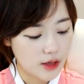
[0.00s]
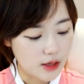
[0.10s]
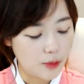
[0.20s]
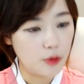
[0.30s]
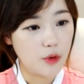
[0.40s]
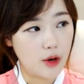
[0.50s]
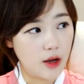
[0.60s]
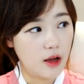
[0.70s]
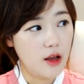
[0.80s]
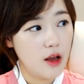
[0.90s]
일본어가
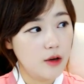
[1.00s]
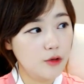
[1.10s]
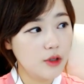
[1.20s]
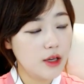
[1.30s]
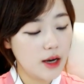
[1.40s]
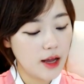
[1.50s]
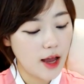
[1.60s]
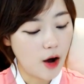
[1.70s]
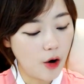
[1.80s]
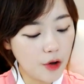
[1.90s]

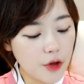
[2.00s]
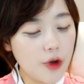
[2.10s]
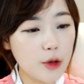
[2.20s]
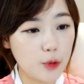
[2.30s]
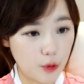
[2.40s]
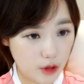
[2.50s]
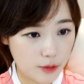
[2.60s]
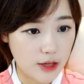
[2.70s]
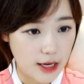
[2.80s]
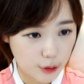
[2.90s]
우리나라의 언어의
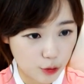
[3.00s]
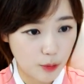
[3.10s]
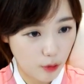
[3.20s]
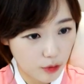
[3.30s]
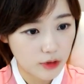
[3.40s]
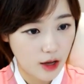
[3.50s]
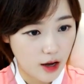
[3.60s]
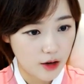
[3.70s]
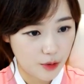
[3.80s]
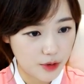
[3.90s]
독립은 아직도 멀었다
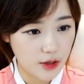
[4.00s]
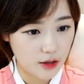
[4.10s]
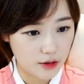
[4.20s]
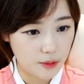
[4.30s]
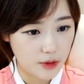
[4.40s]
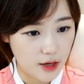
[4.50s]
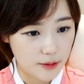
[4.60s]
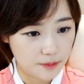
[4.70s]
이런 생각이 듭니다.